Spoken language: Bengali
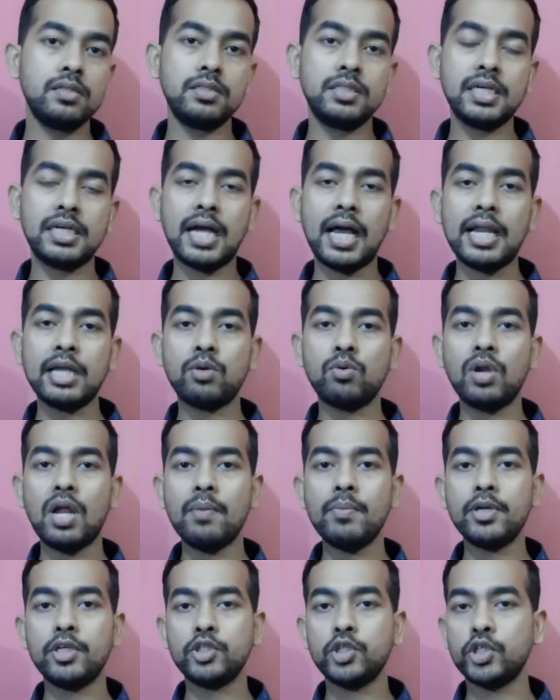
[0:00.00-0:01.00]
যে
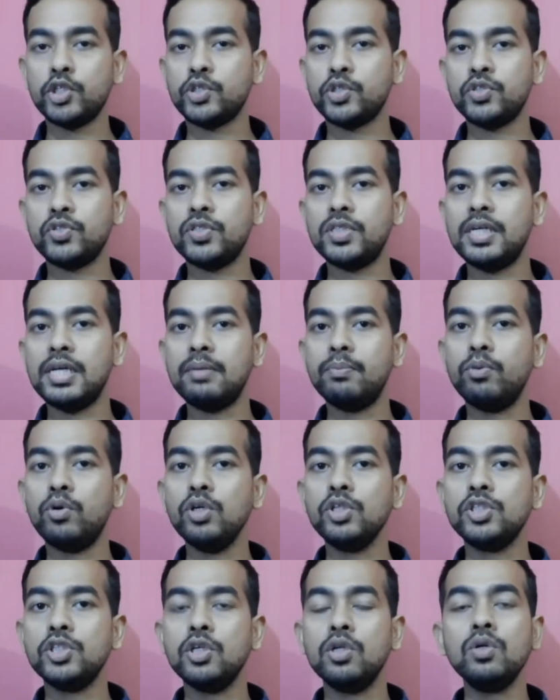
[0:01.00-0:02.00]
কারিকুলামের ষষ্ঠ শ্রেণীর
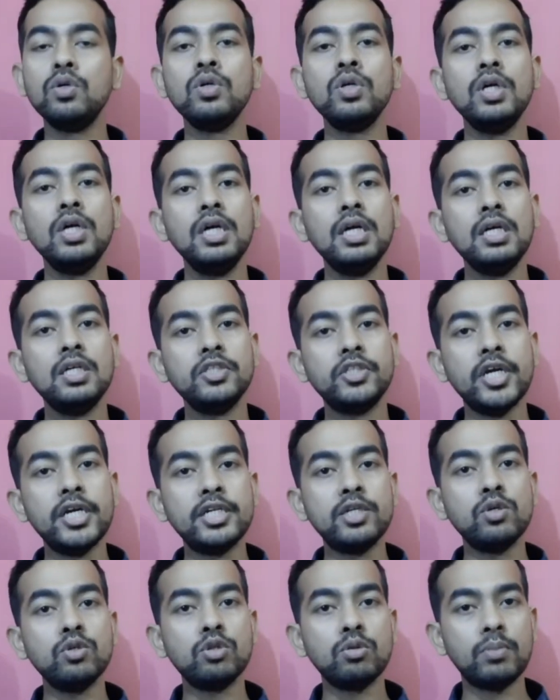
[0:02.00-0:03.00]
বই ছিল
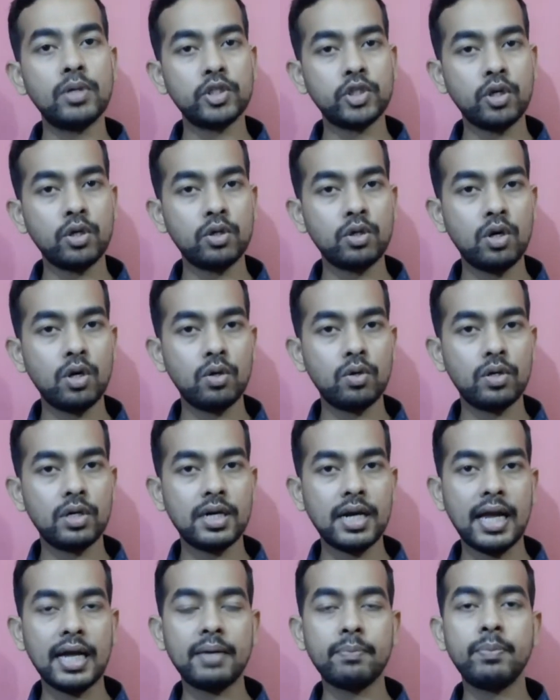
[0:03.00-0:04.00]
সেটিও তোমরা সংগ্রহ
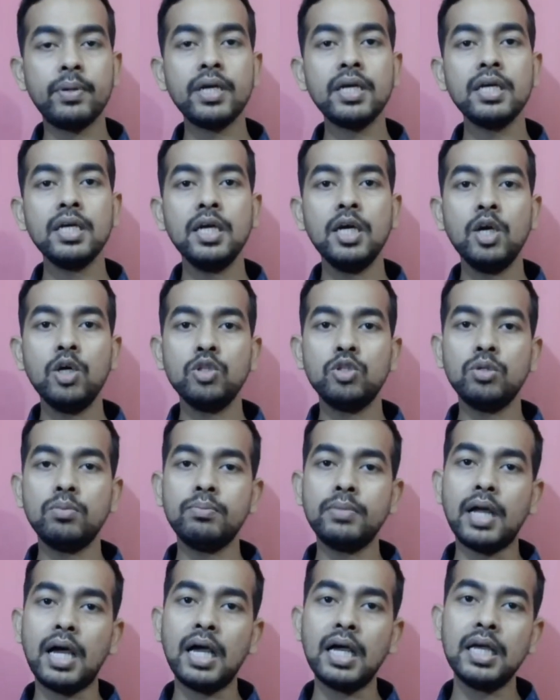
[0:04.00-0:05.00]
করে রাখবে
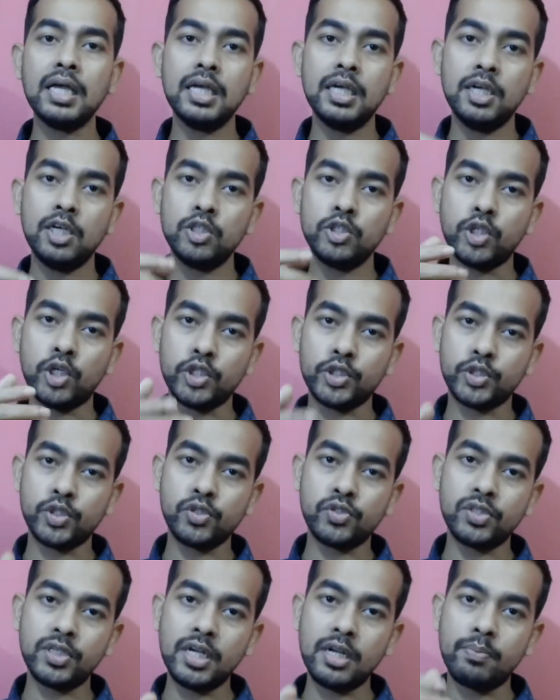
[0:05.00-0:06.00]
তোমরা ষষ্ঠ
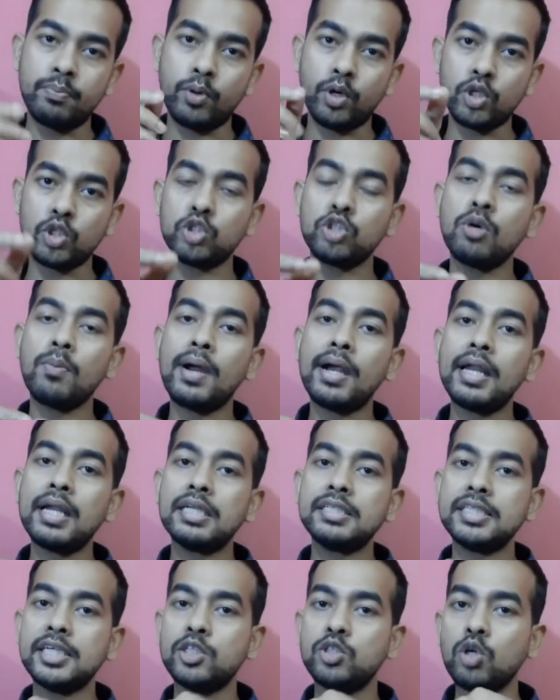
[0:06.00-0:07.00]
শ্রেণীর
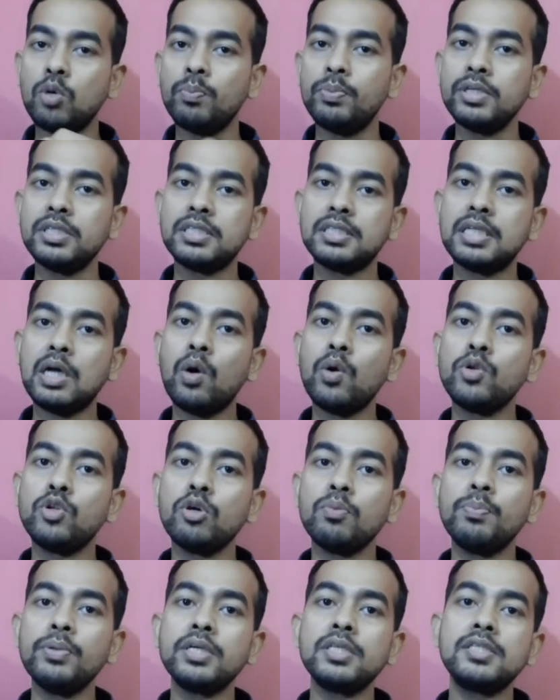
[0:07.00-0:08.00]
বর্তমানের যে টপিক্সটা ওই
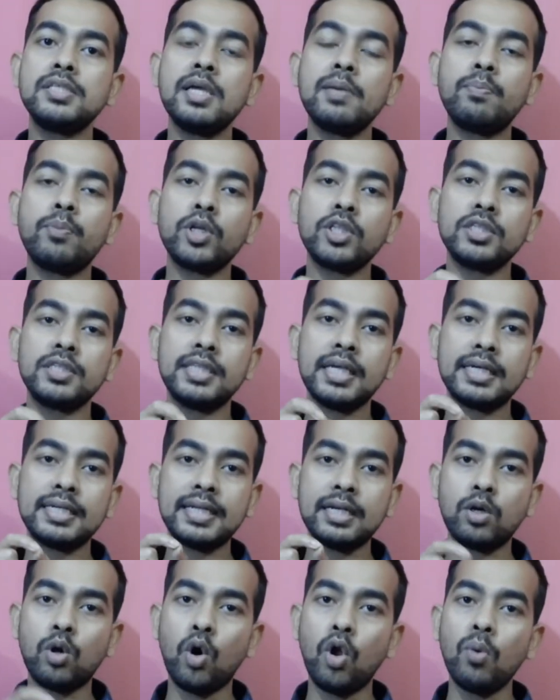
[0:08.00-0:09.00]
টপিক্সের
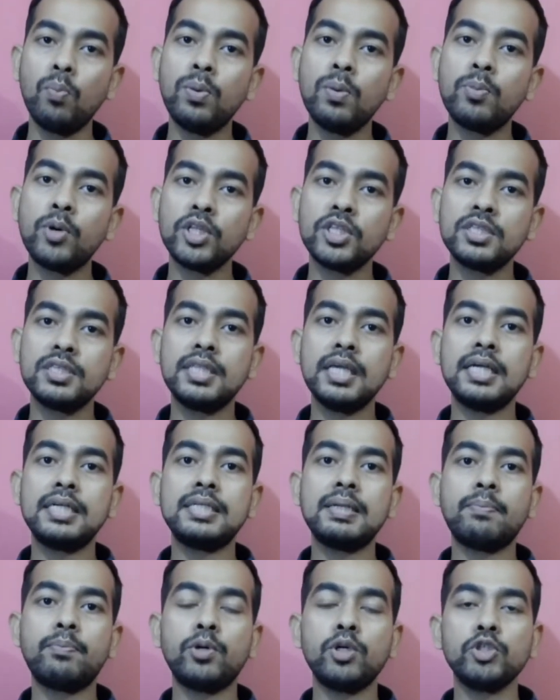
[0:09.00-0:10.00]
প্রত্যেকটা গল্প
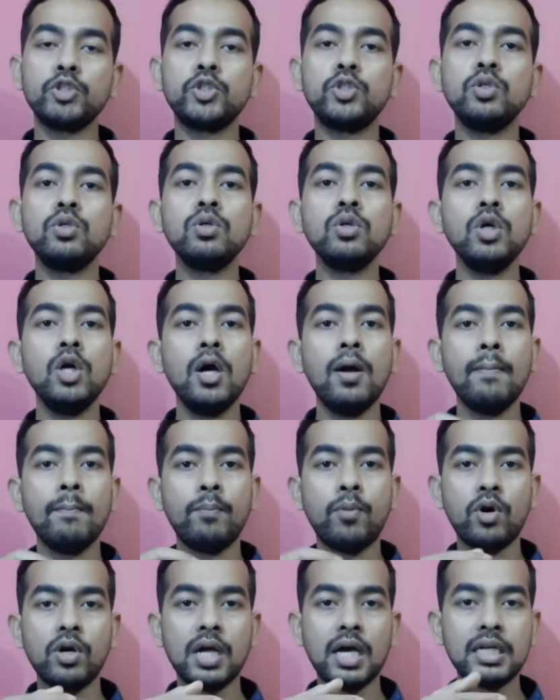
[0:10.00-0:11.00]
প্রত্যেকটা প্রশ্ন
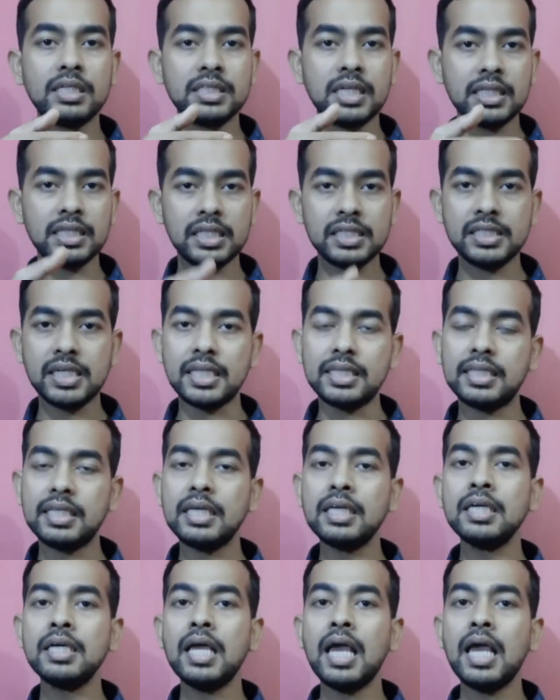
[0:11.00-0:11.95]
পড়ার সাথে সাথে